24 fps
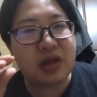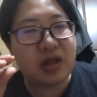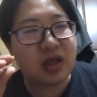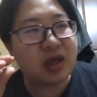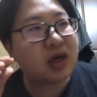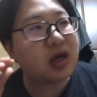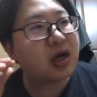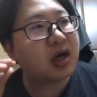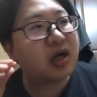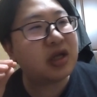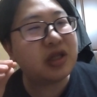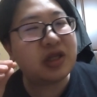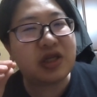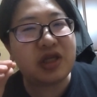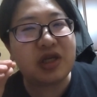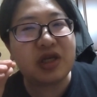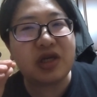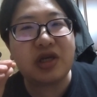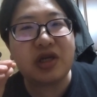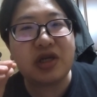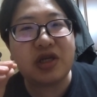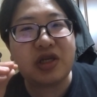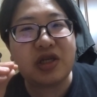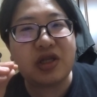て勘違い
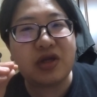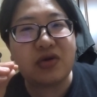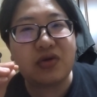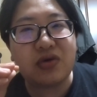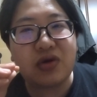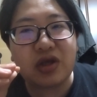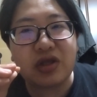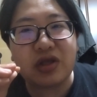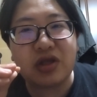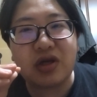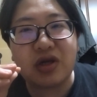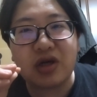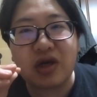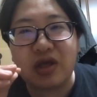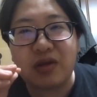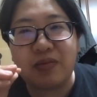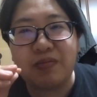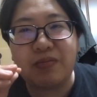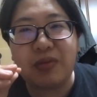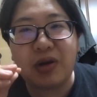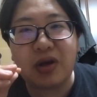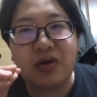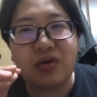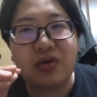してる奴らが
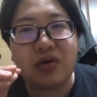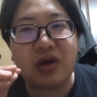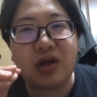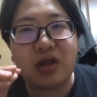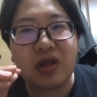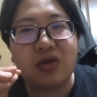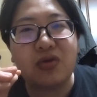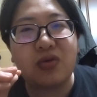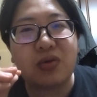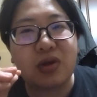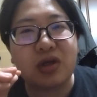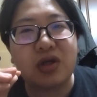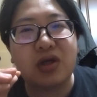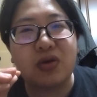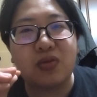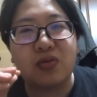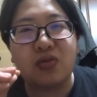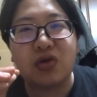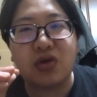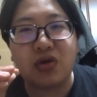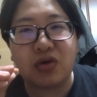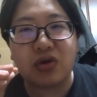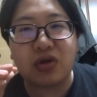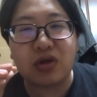いっぱいいるからだと私は
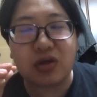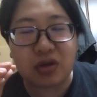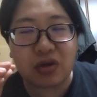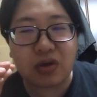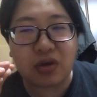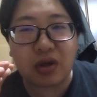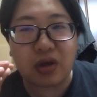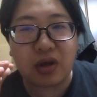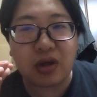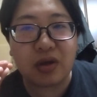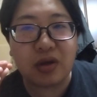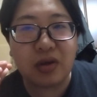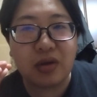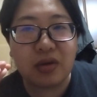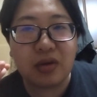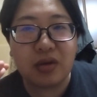思ってるんですね。